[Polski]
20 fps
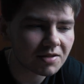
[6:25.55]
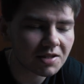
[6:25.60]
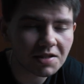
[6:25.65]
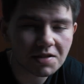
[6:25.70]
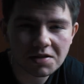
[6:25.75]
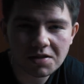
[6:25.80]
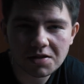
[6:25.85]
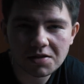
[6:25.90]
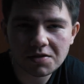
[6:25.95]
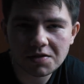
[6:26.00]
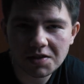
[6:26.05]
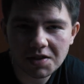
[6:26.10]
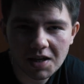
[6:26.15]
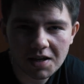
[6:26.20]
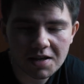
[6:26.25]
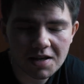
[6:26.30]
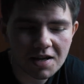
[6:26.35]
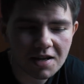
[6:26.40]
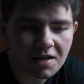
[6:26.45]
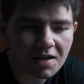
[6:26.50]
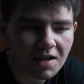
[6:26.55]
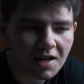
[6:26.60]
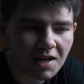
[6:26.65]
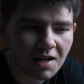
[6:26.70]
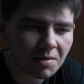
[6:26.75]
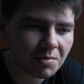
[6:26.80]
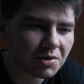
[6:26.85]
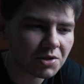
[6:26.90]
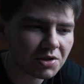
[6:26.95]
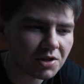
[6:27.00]
Nie jesteś w stanie
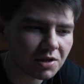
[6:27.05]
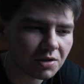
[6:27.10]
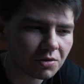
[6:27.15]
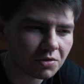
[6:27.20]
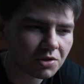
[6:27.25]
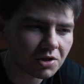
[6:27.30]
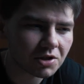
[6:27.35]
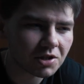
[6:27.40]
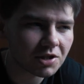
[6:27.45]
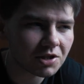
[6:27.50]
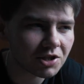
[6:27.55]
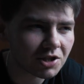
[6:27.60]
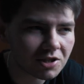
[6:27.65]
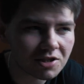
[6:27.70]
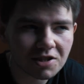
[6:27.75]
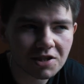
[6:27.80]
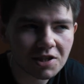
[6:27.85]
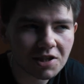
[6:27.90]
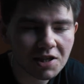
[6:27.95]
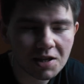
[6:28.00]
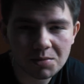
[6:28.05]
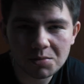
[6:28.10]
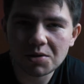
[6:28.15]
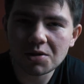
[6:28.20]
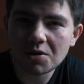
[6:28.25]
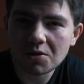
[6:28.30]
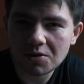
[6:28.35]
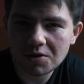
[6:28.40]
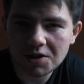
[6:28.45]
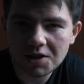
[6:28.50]
być jednocześnie rzeźnikiem
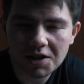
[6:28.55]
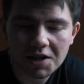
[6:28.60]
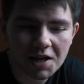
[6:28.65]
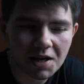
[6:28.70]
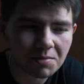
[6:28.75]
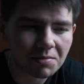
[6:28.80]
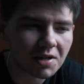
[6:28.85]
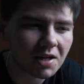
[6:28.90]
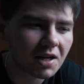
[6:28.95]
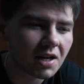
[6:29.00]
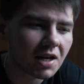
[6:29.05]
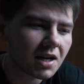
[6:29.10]
i rolnikiem.